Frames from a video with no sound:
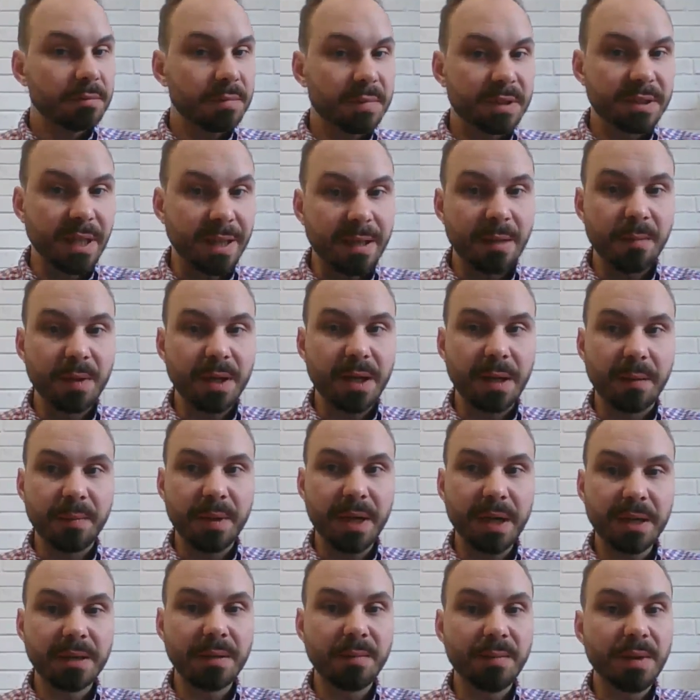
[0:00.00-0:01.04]
с такими
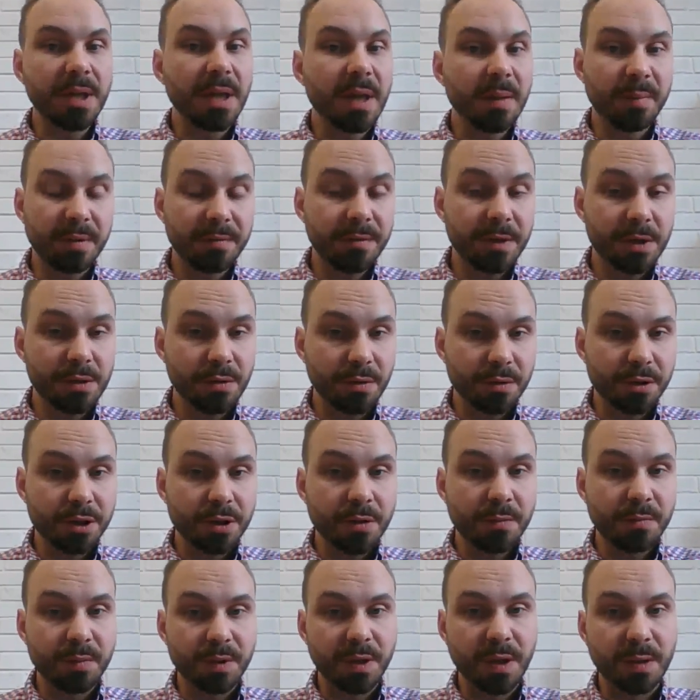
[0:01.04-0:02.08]
комплектами не
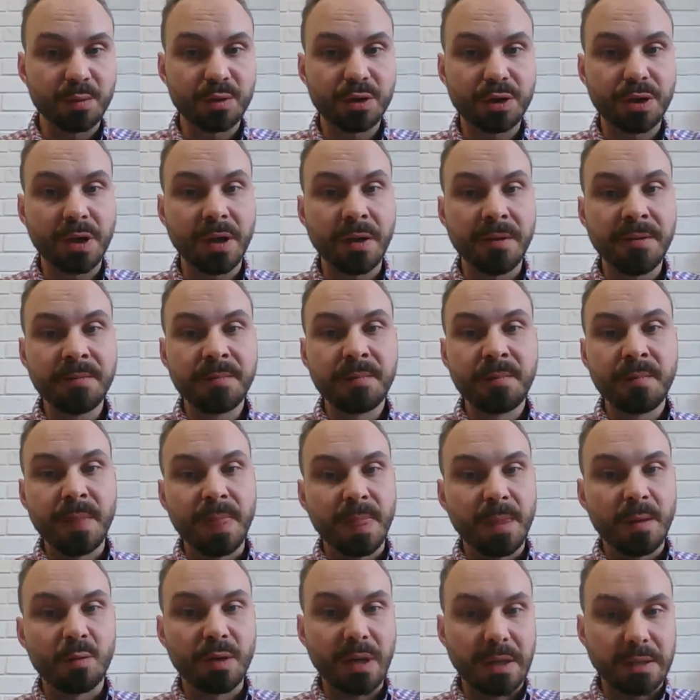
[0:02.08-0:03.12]
проведешь, потому что
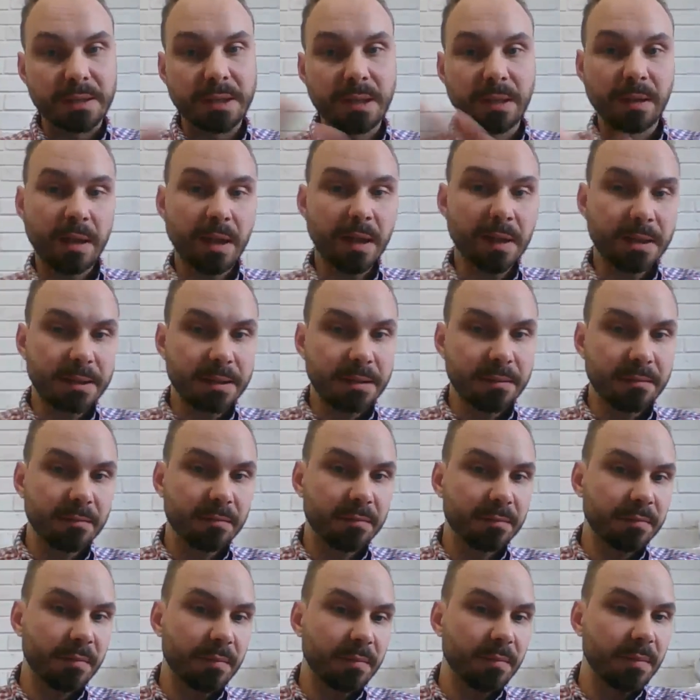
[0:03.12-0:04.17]
у нас класс,
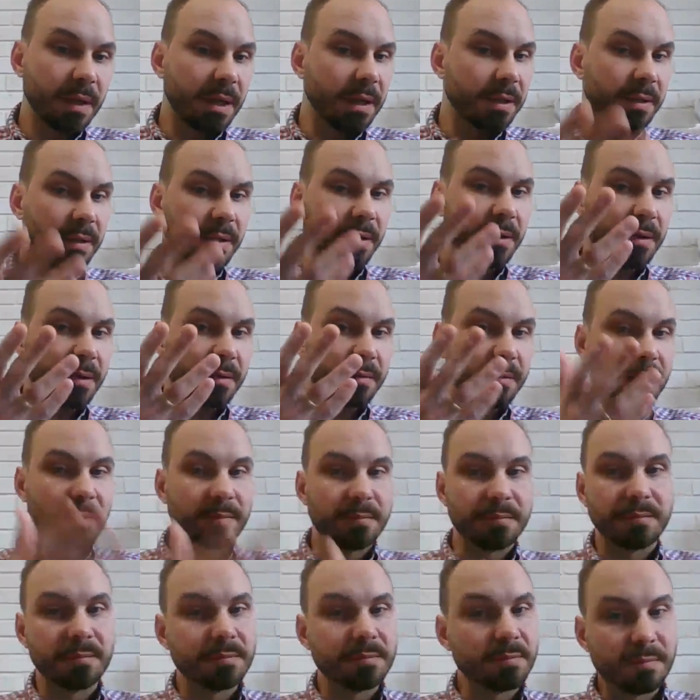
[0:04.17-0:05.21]
это
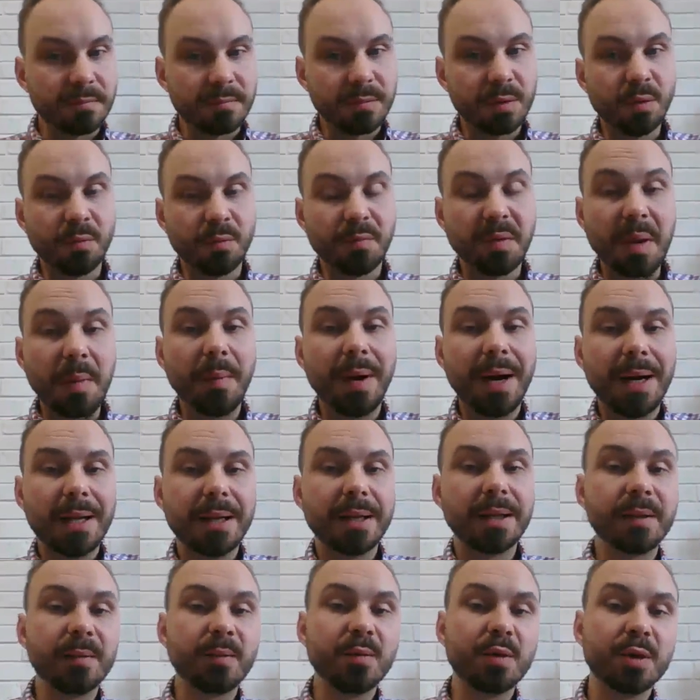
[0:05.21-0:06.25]
там, ну,
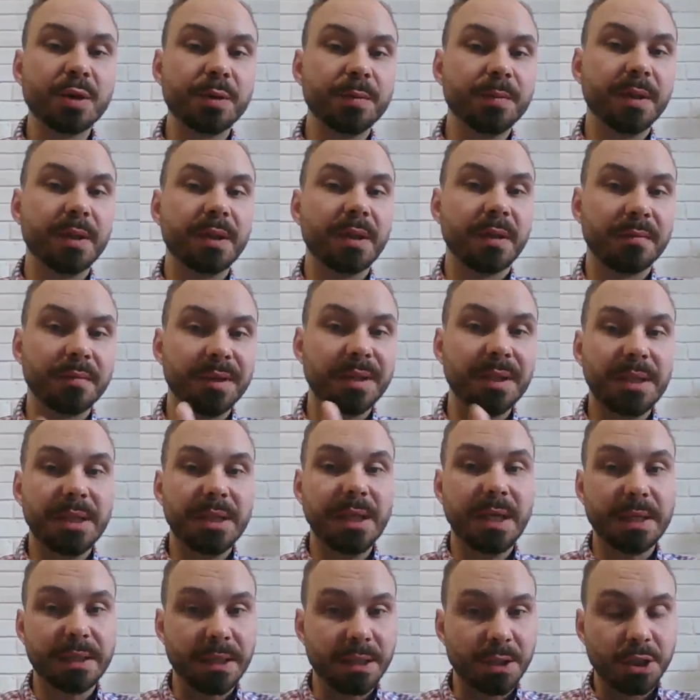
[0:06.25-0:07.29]
минимально это может быть там,
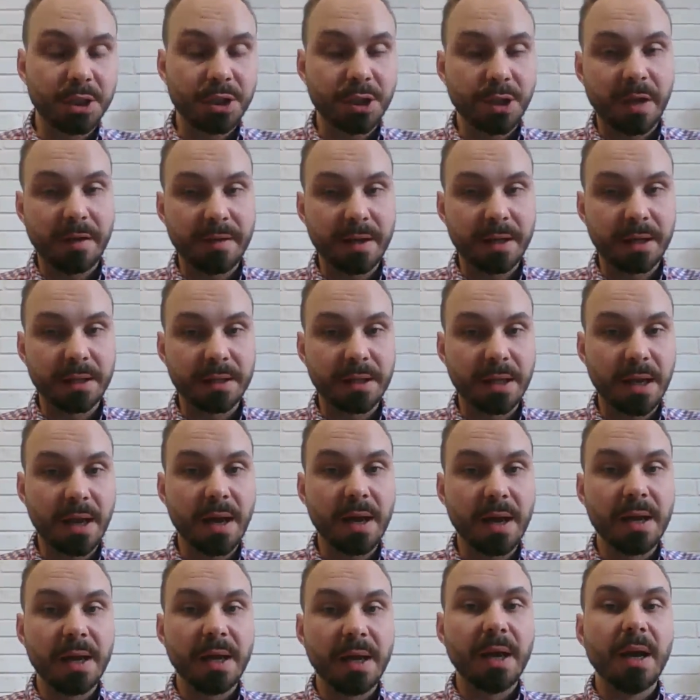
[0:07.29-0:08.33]
10 человек,
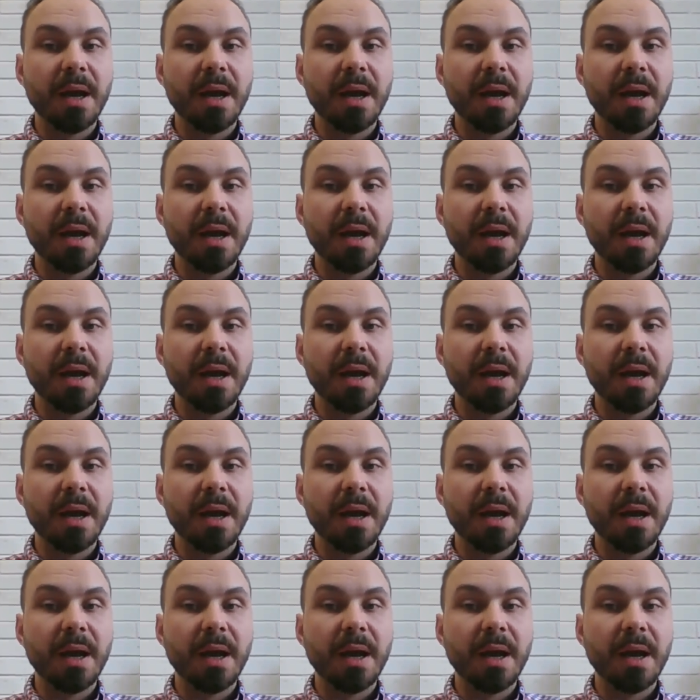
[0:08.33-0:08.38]
да,